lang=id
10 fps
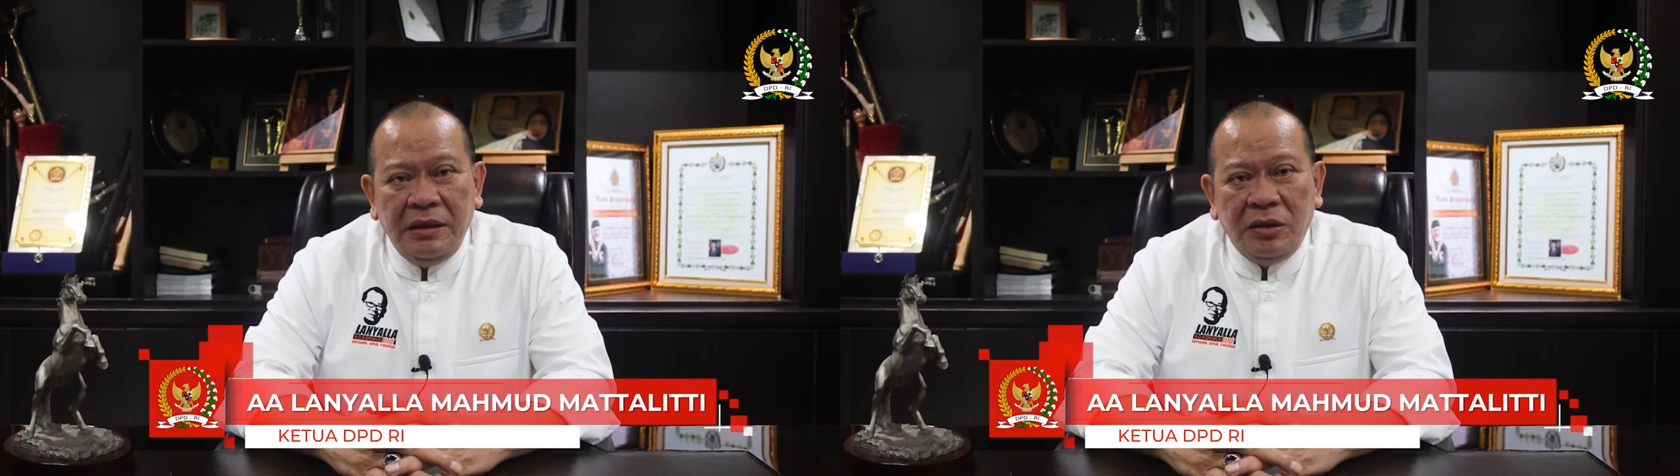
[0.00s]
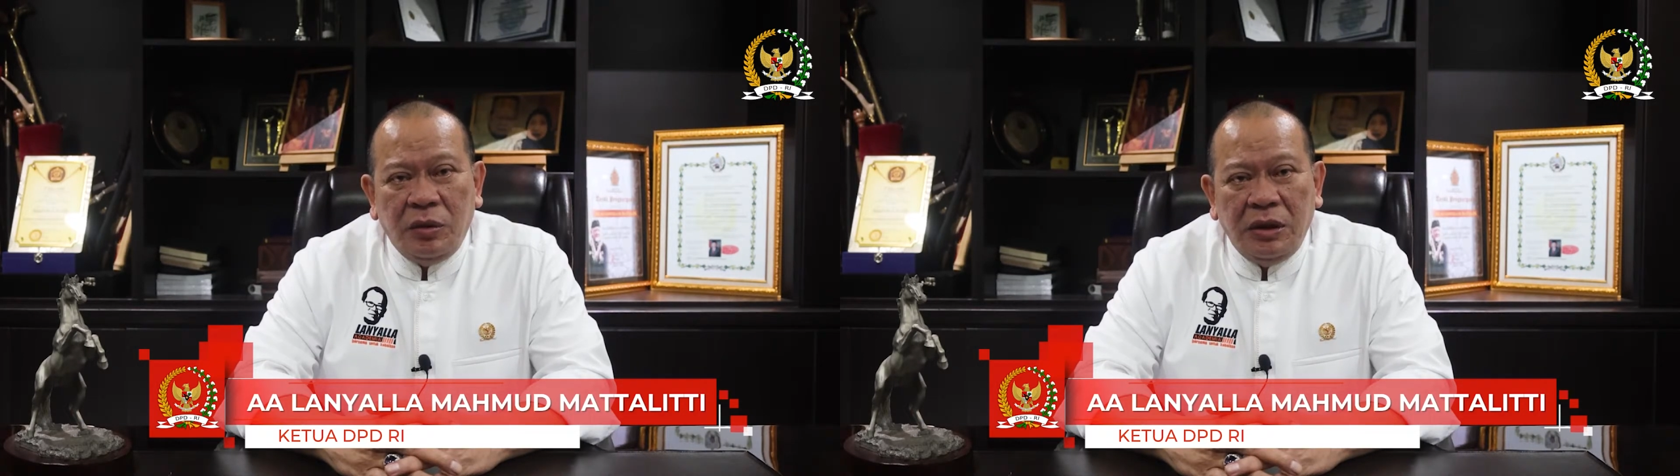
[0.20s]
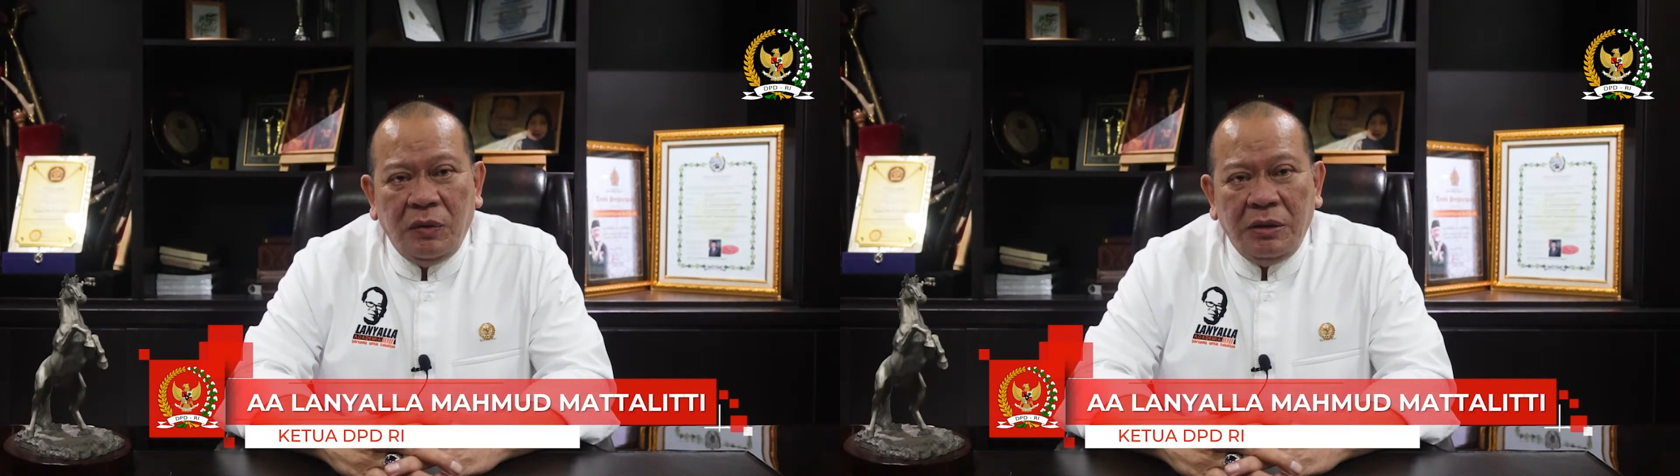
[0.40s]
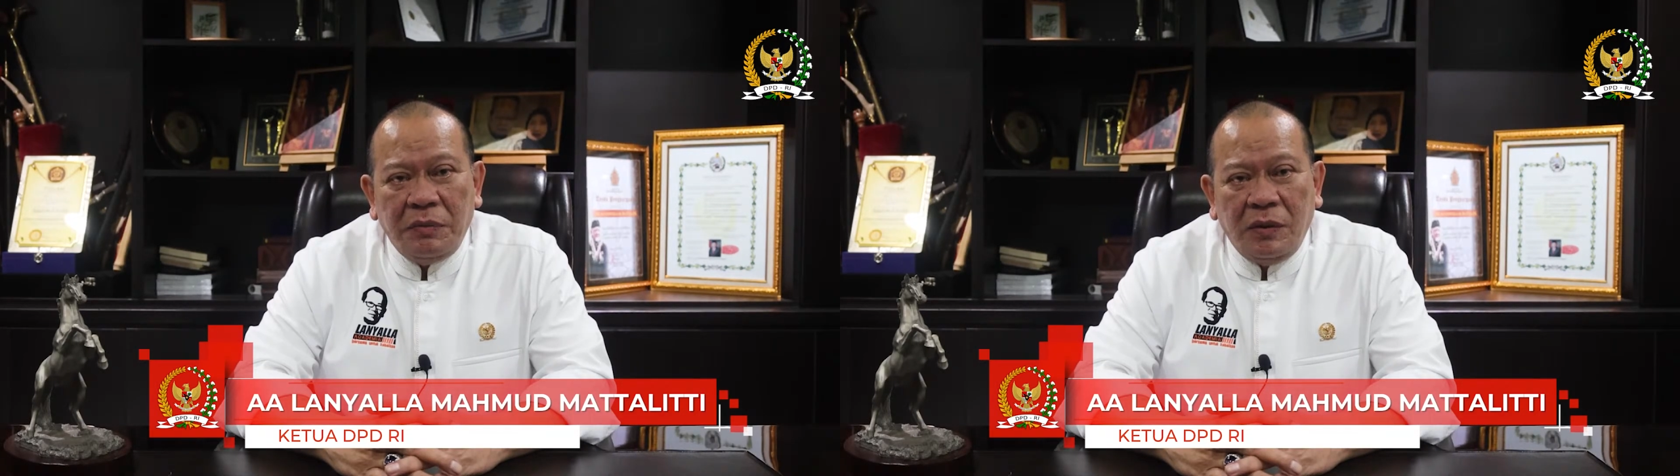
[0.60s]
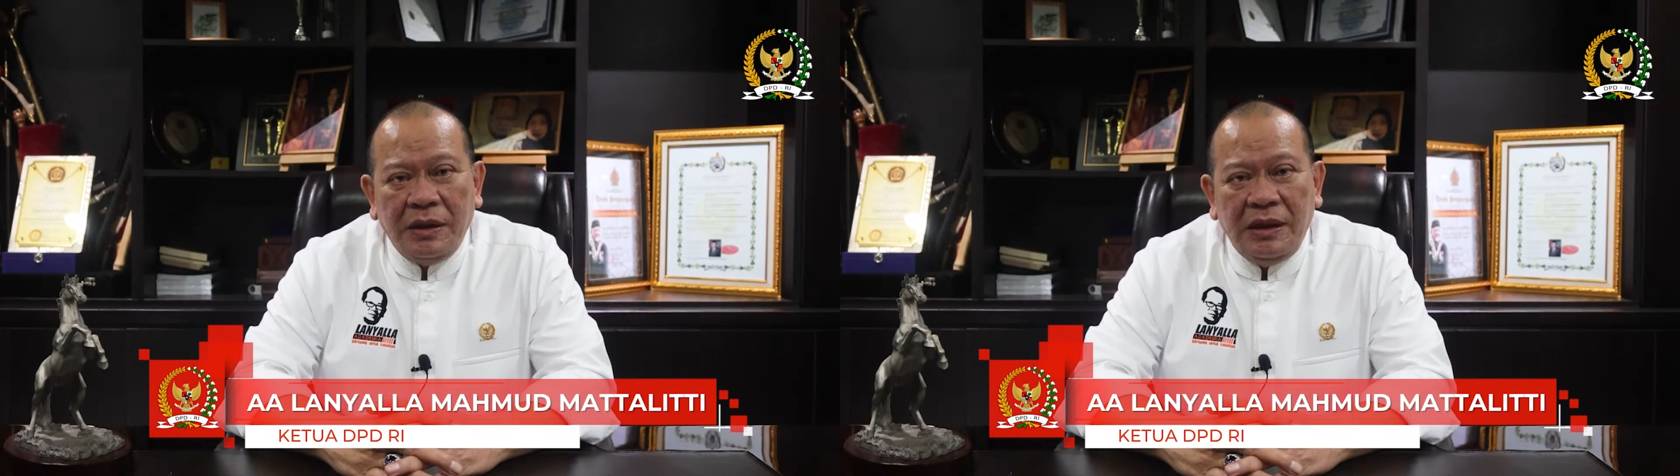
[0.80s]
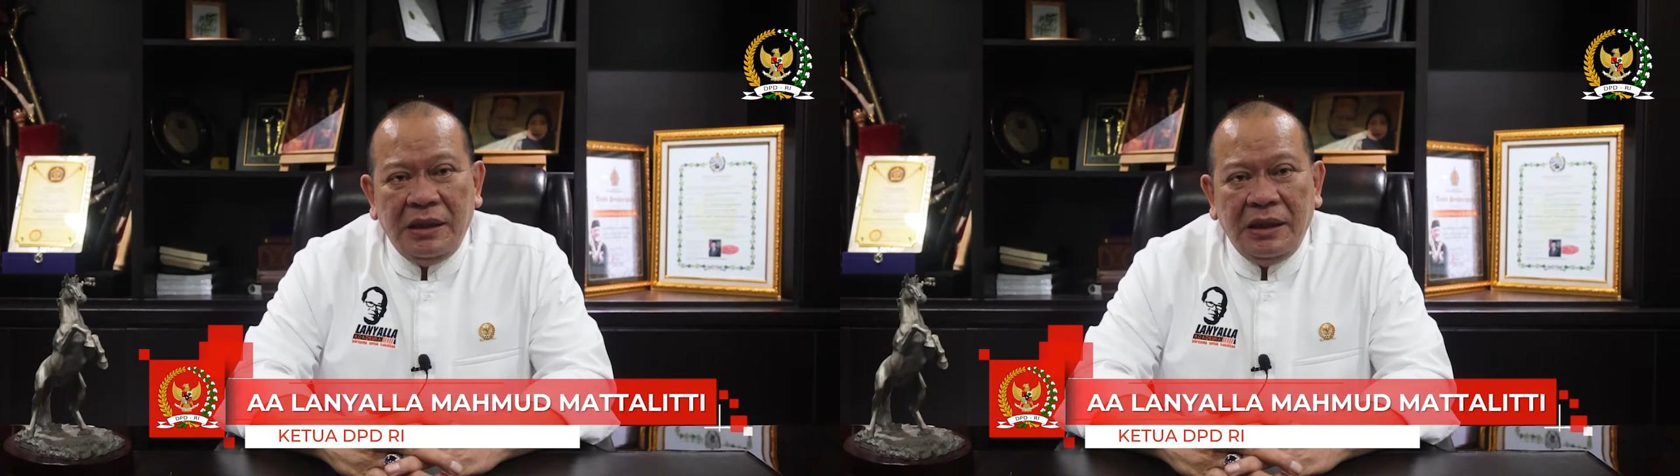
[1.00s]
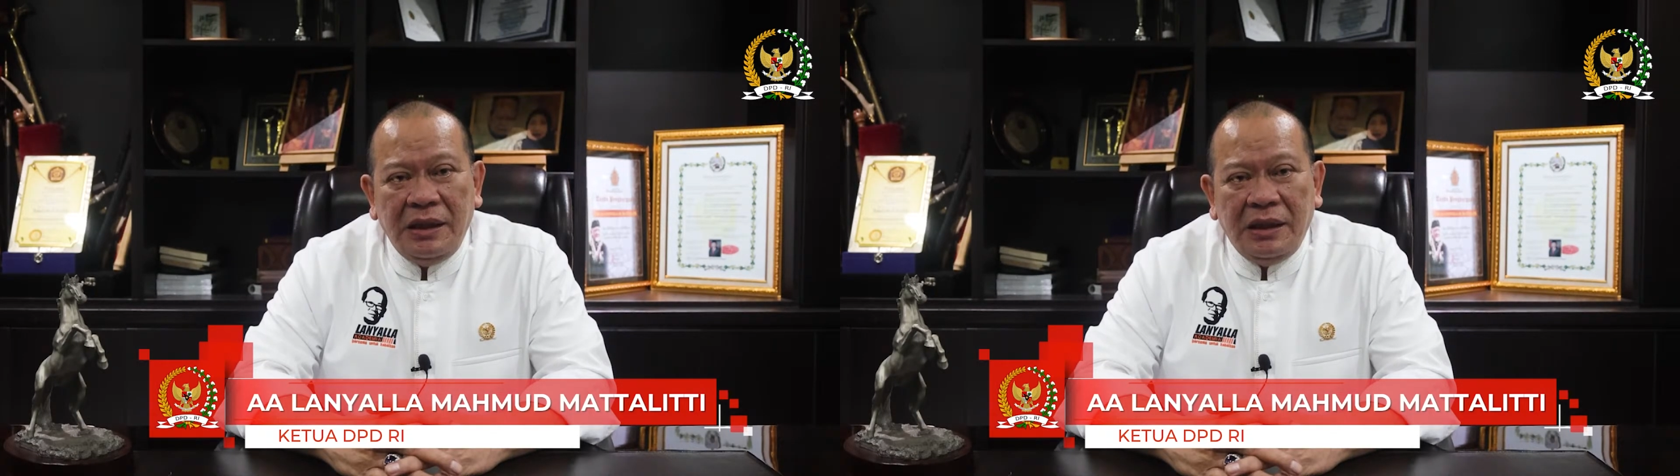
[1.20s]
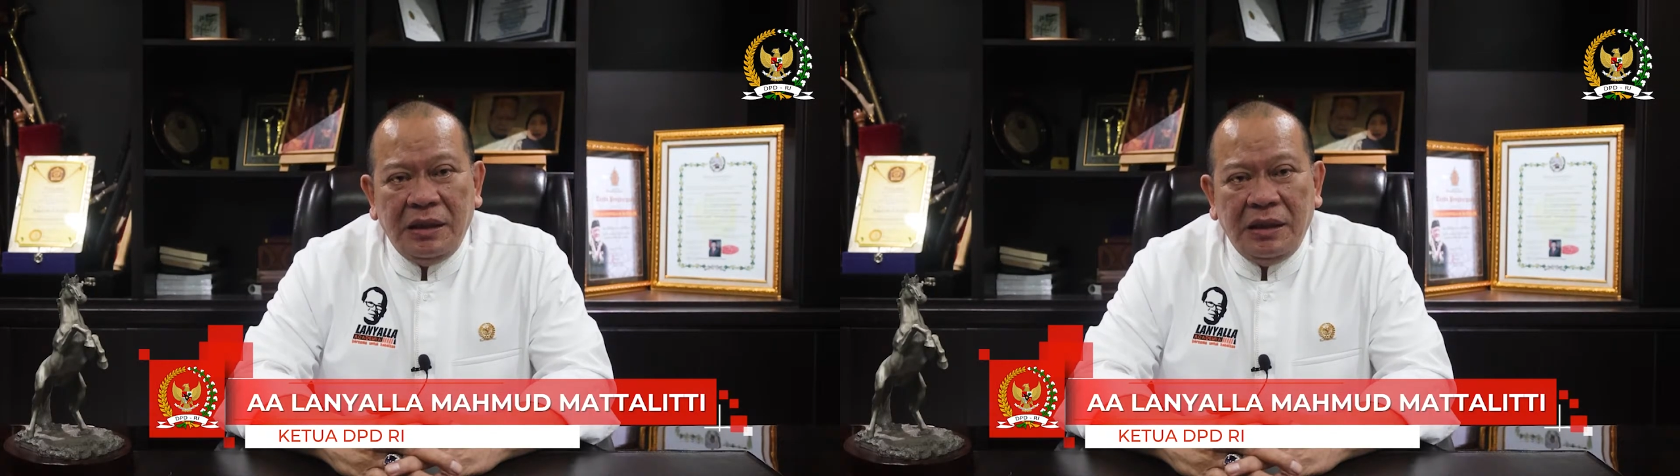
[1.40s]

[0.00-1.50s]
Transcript: Ketua Dewan Perwakilan Daerah